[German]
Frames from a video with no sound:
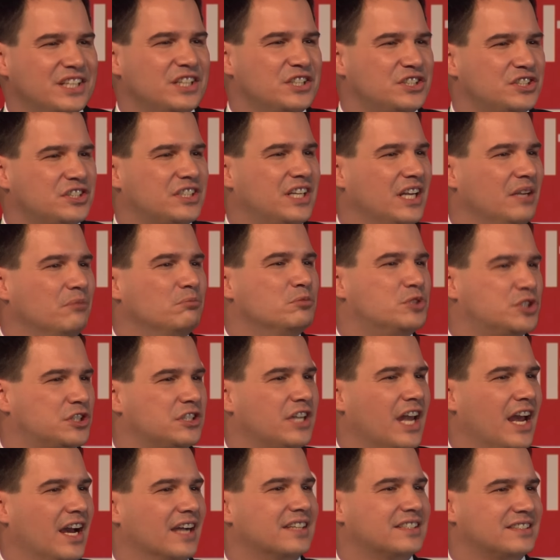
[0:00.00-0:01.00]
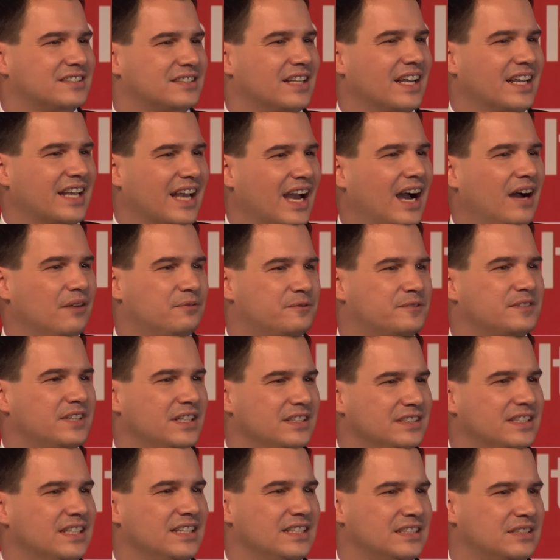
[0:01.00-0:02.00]
die stimmstärkste Kraft
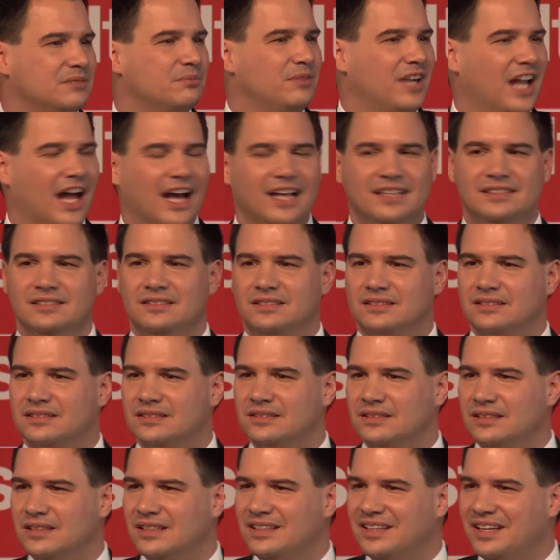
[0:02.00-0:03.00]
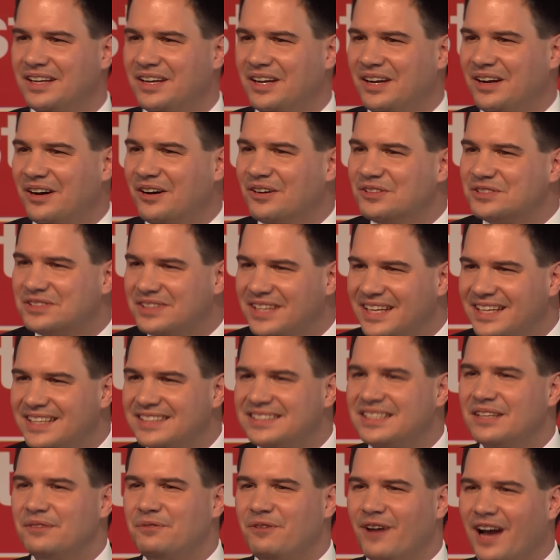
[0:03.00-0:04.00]
in diesem Land und
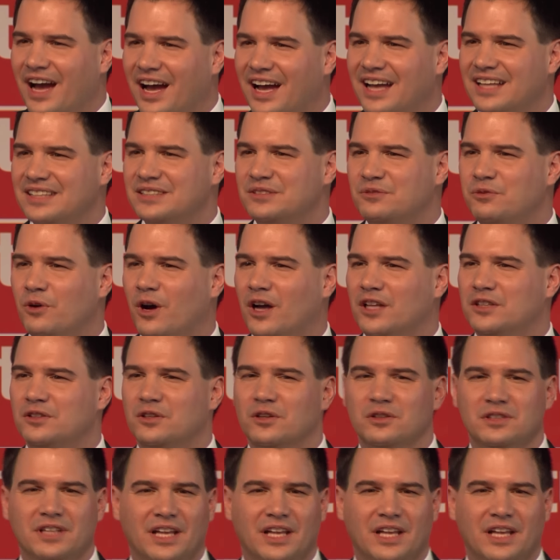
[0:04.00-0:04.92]
diese Verantwortung